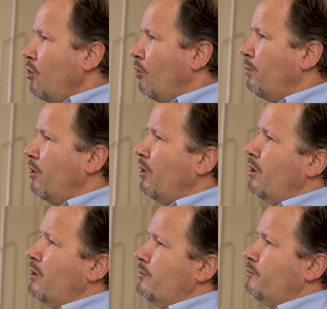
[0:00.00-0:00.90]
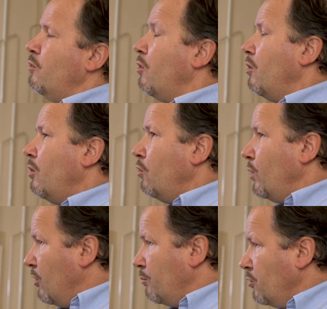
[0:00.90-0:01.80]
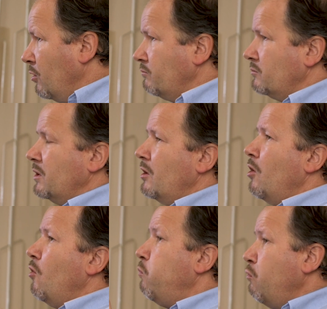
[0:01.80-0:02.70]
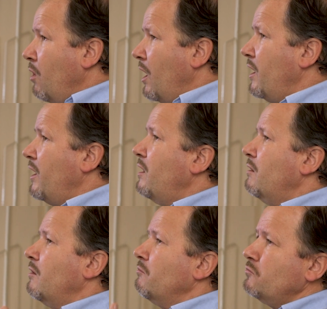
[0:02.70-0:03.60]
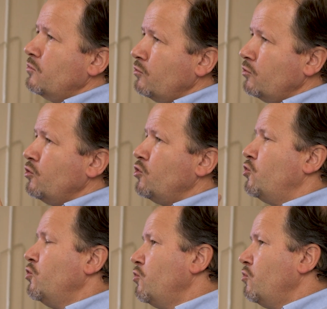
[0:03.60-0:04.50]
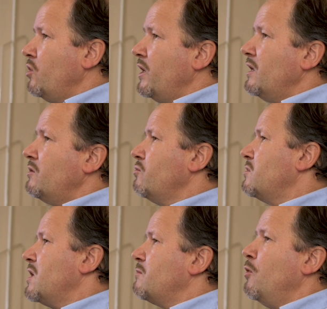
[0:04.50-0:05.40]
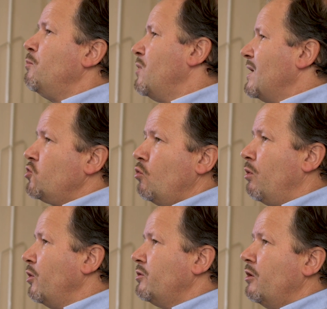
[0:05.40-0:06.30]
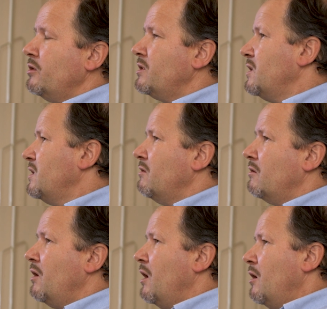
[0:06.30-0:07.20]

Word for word: l'empereur pour Louis le Pieux, pour aller juguler toute cette population bretonne qui, euh,